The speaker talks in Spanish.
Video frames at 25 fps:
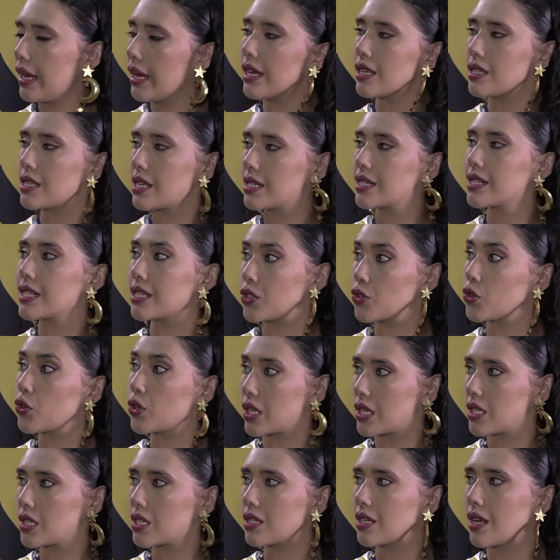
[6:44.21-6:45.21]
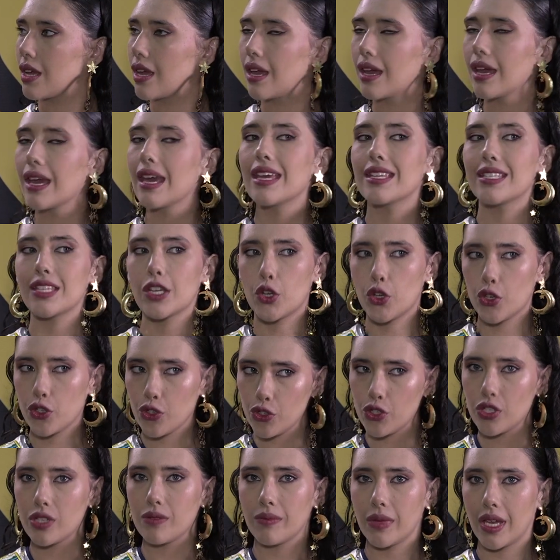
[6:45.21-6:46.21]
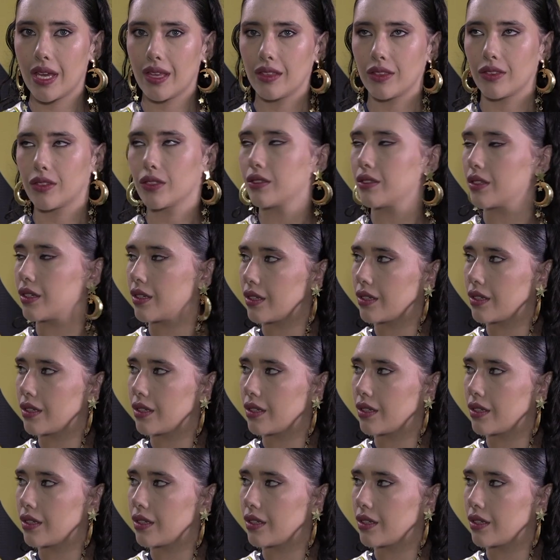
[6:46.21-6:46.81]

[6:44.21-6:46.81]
esas razones, ese conocimiento,